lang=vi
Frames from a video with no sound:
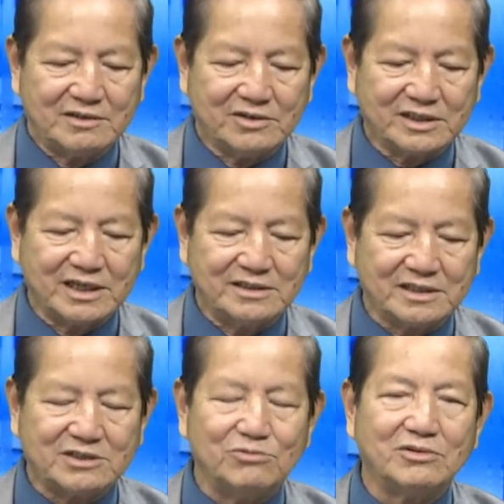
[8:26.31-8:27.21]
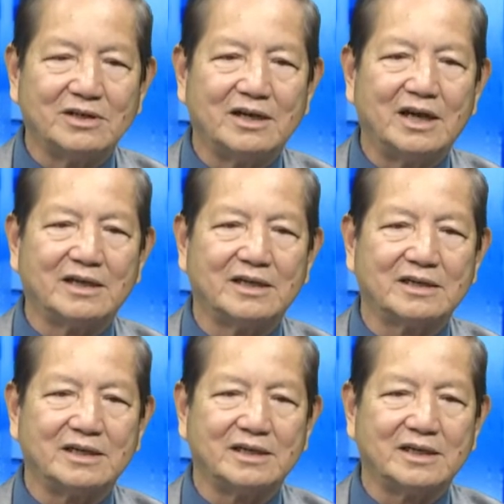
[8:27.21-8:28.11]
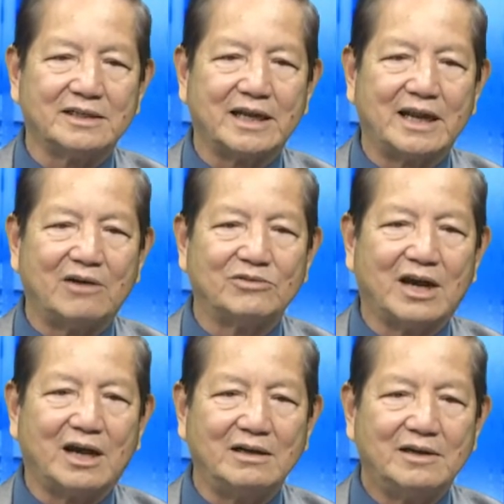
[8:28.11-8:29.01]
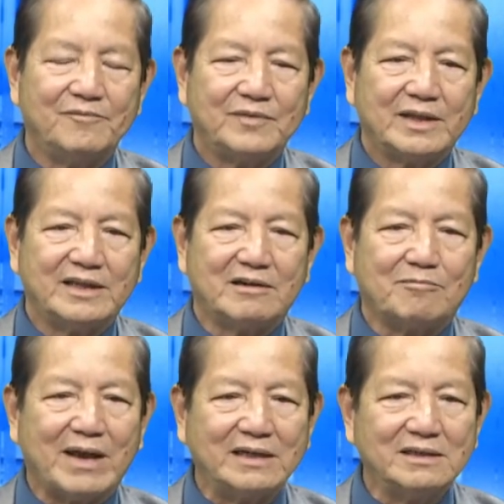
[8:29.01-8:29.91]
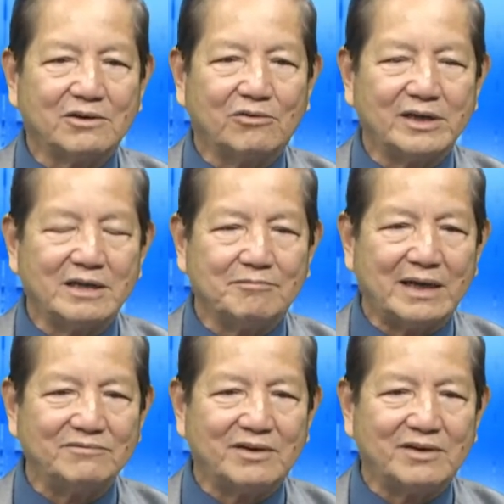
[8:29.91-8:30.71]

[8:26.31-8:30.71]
có thể giật súng của người cái tay đàn ông đó. Nhưng mà cô định bắn